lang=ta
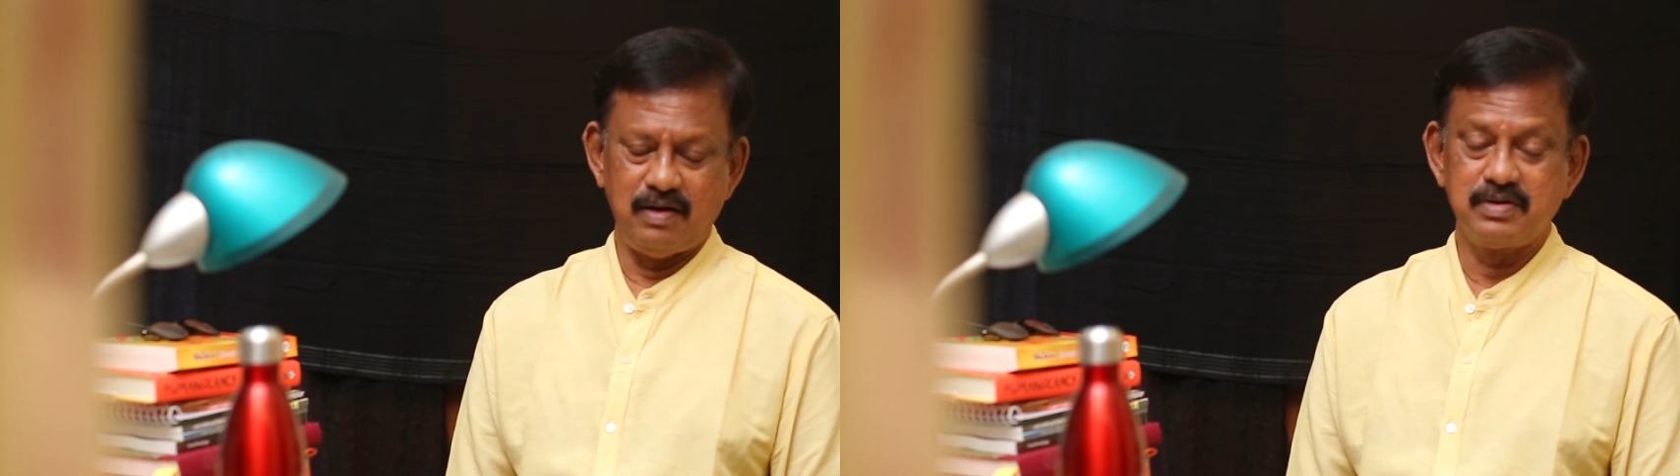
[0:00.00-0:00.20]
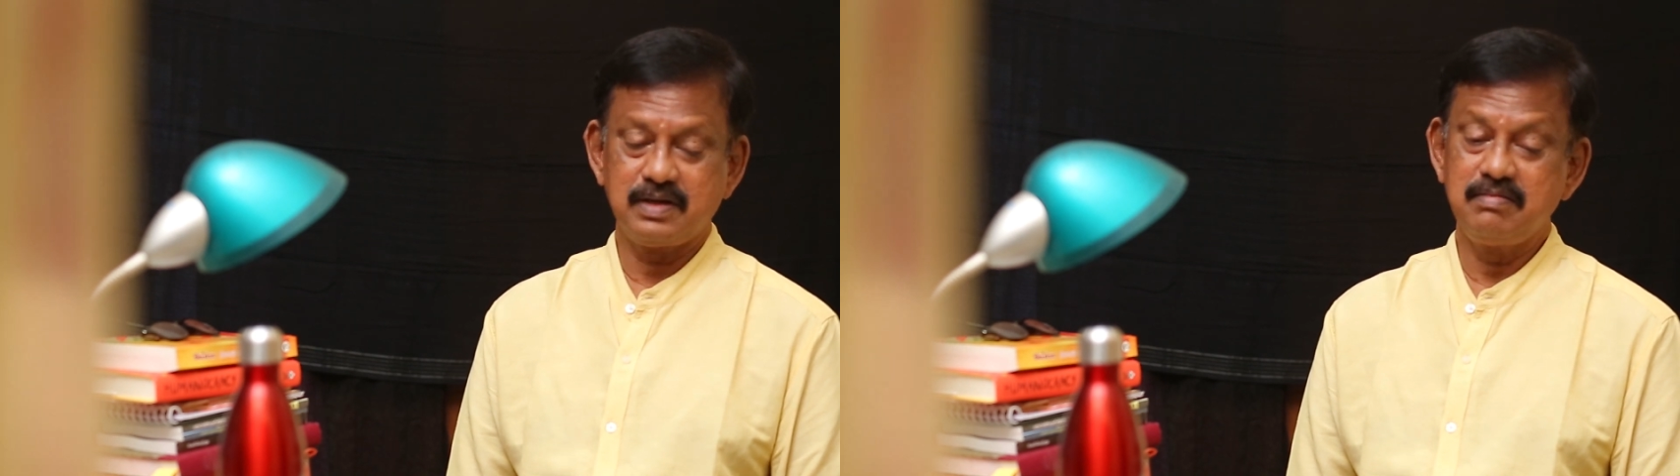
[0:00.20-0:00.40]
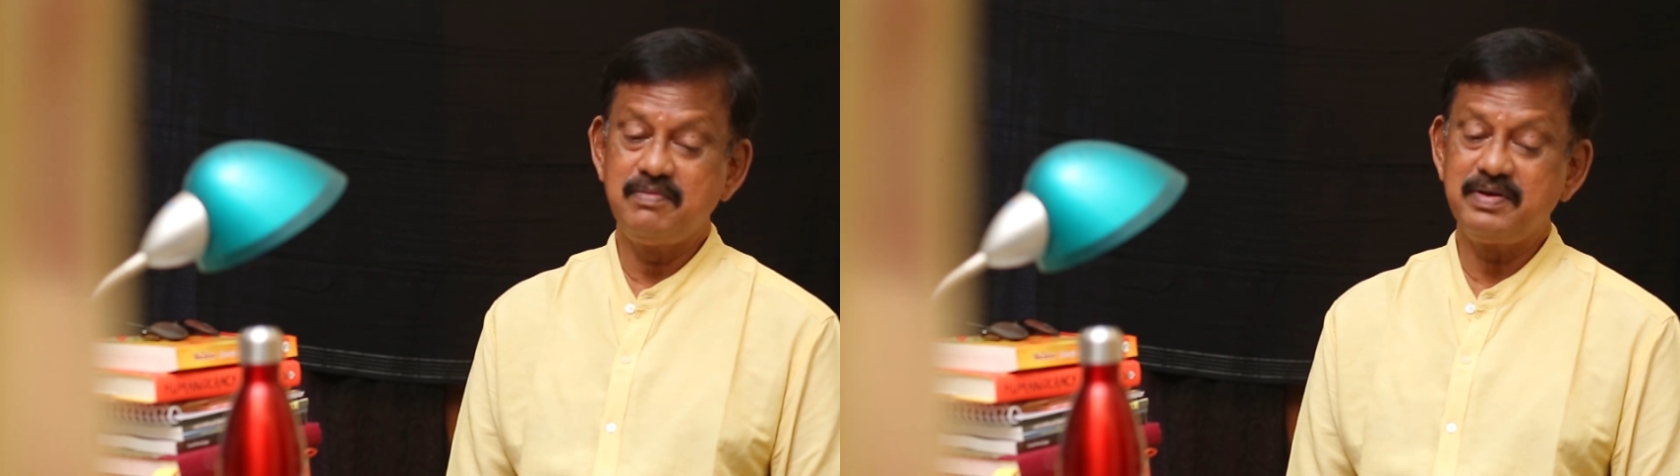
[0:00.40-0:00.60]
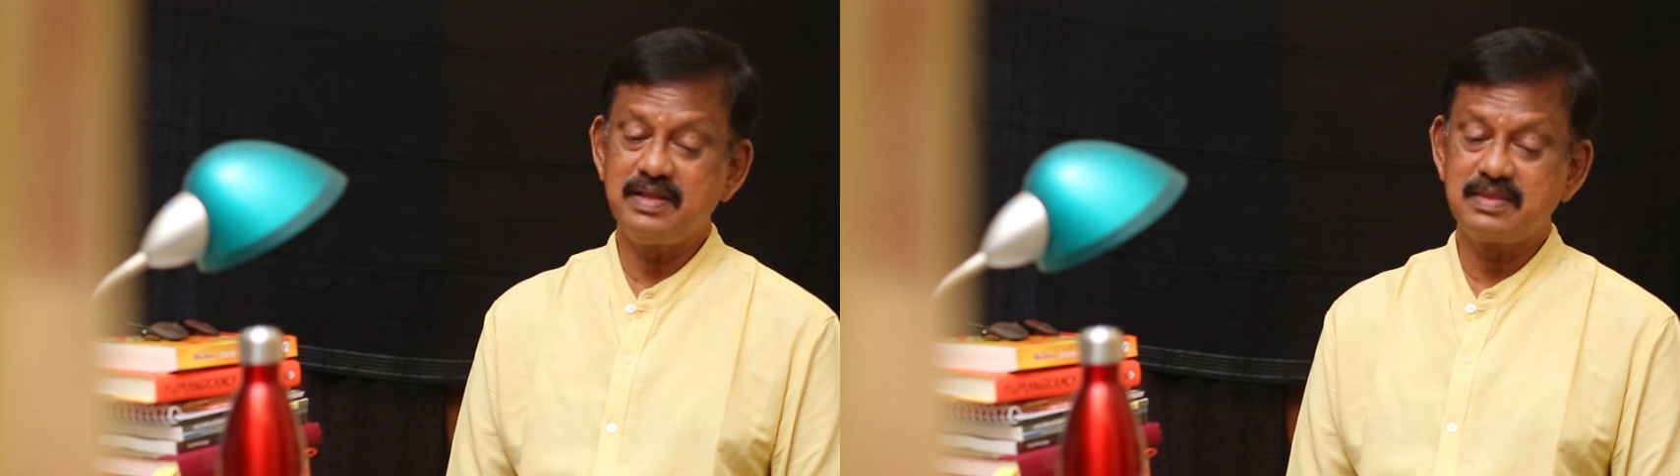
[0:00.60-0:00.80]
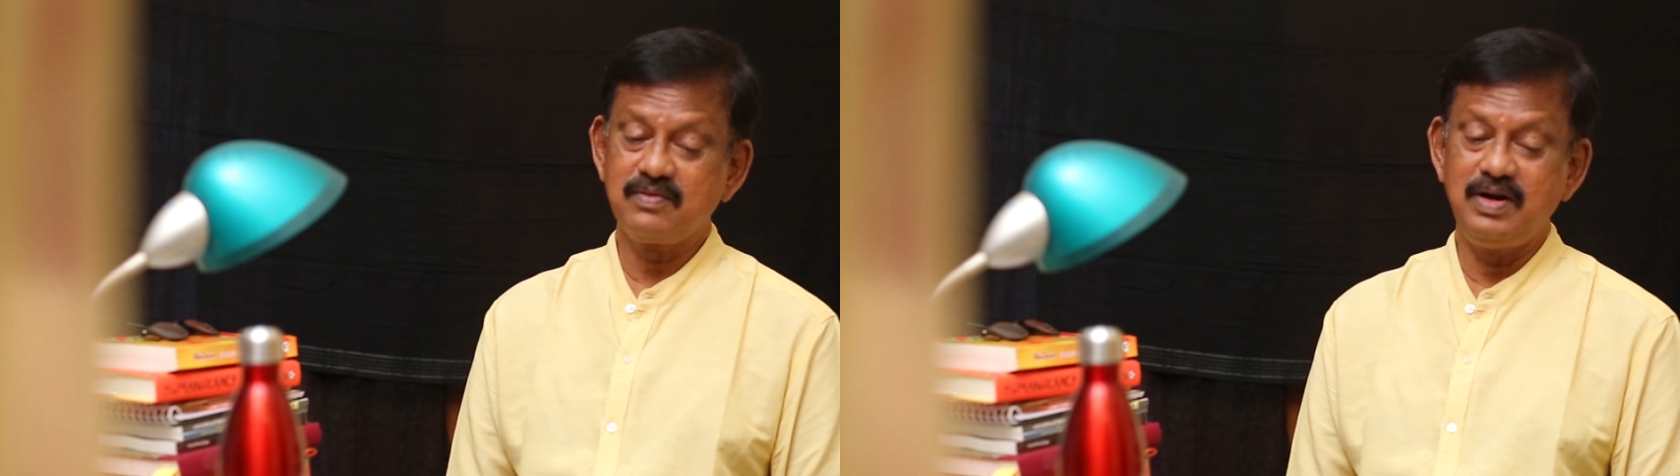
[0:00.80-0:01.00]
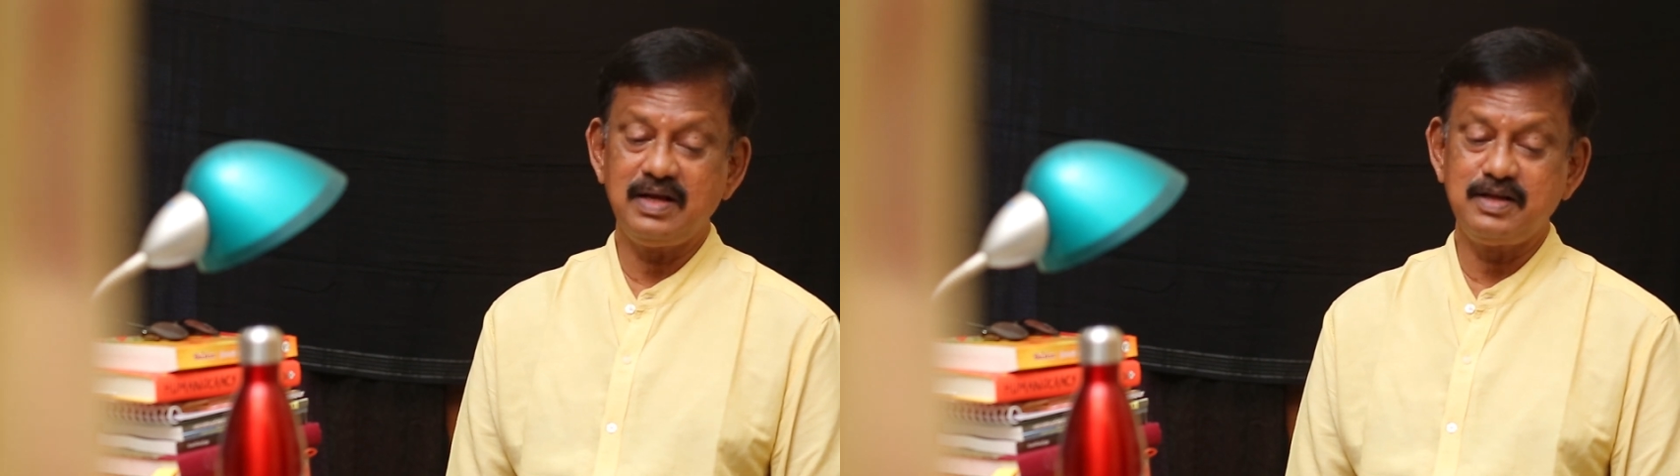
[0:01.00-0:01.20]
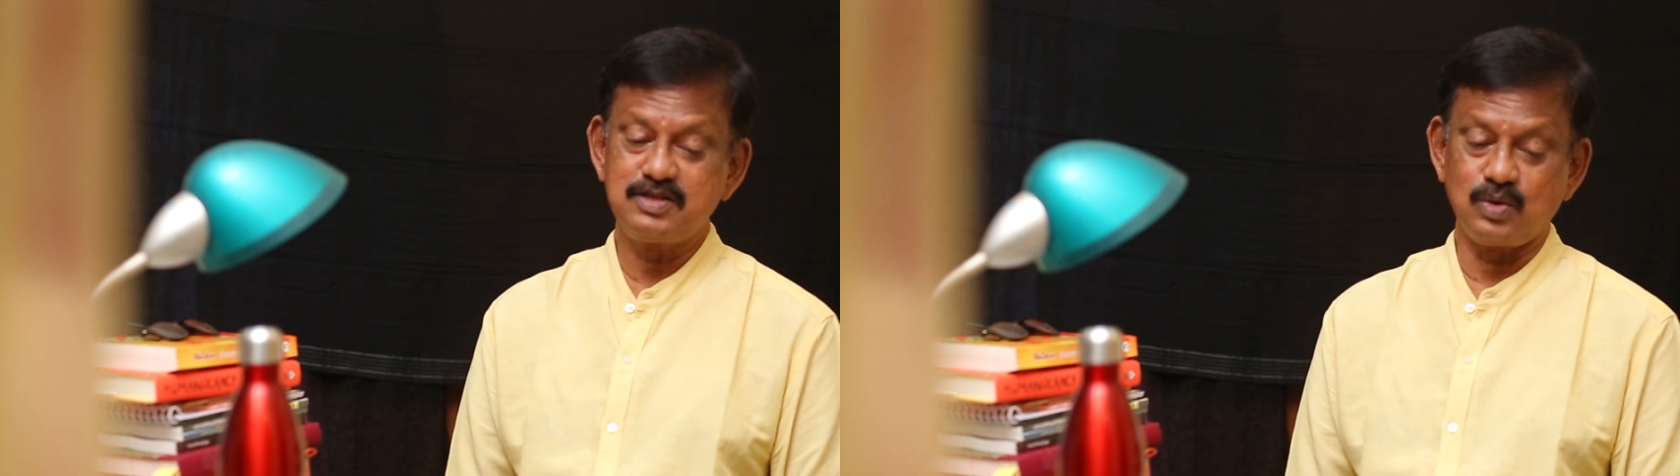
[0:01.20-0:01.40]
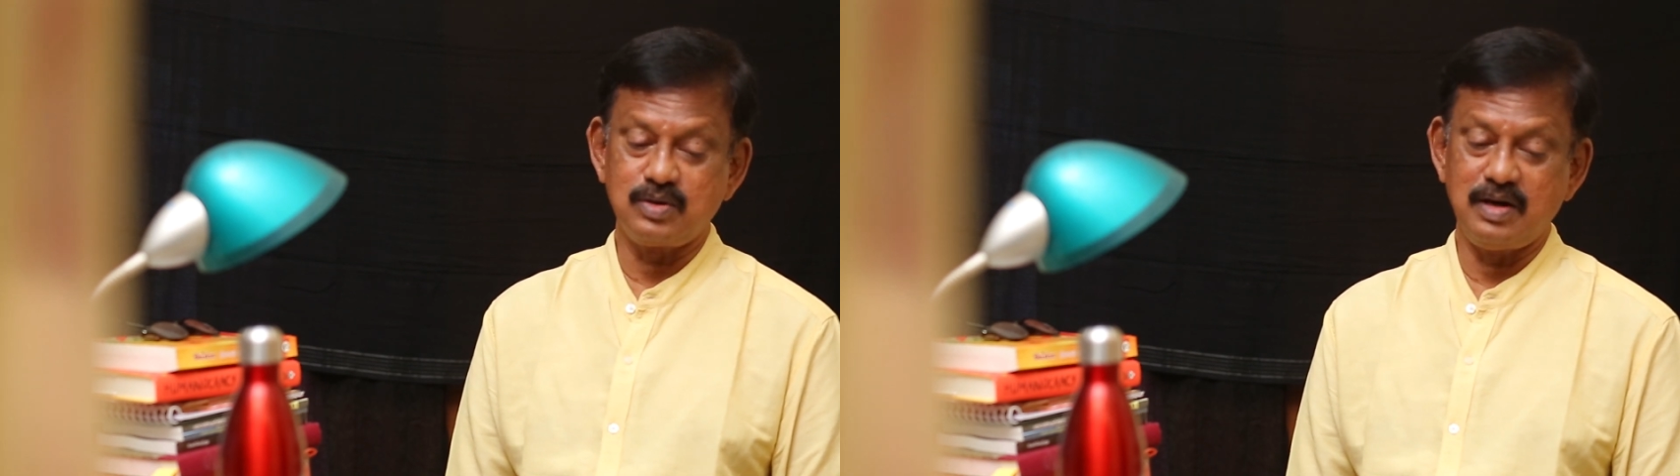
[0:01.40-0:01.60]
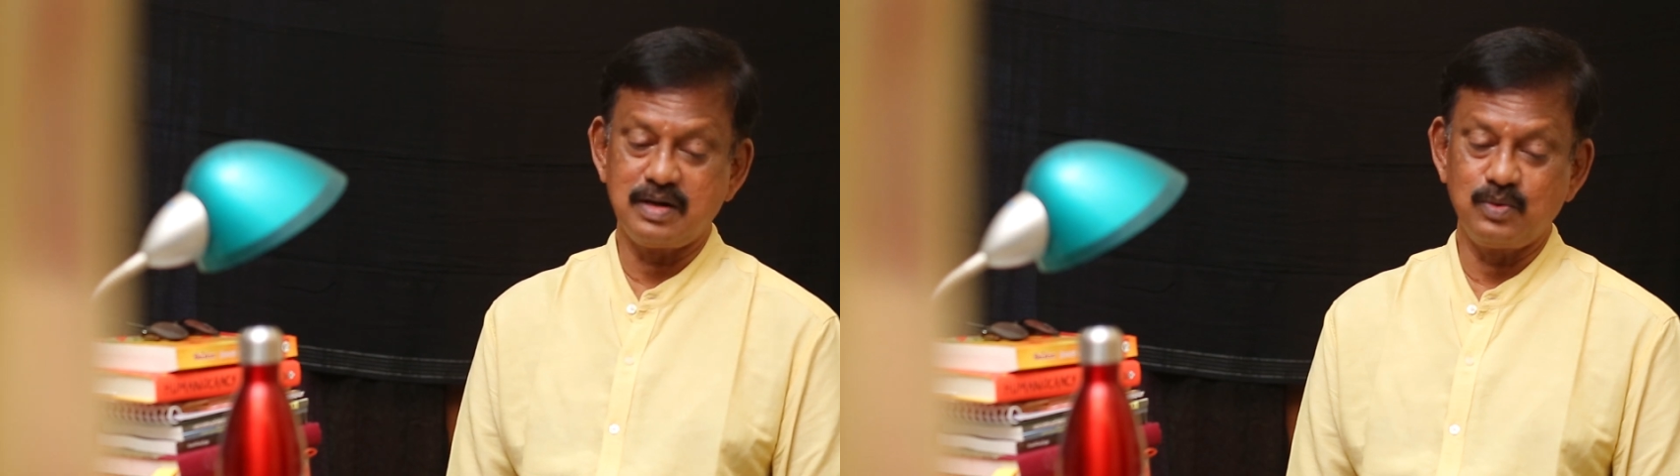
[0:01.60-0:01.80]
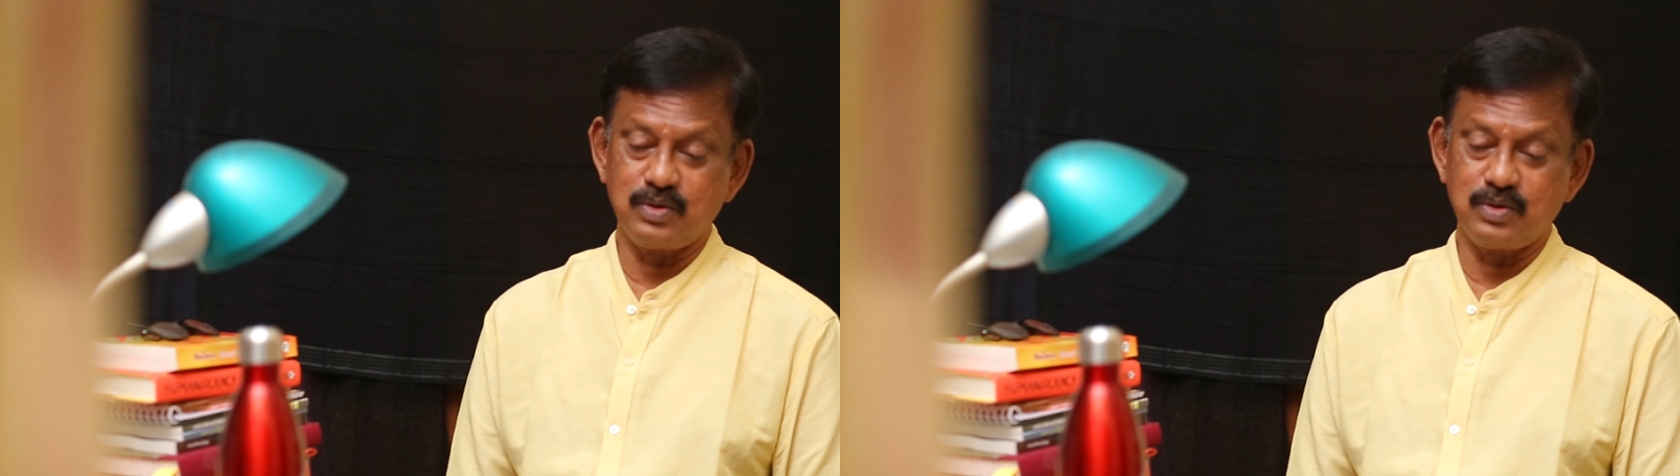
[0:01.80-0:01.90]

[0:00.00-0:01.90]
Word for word: அவருக்கு விவரித்து விளக்கிச் சொன்னார்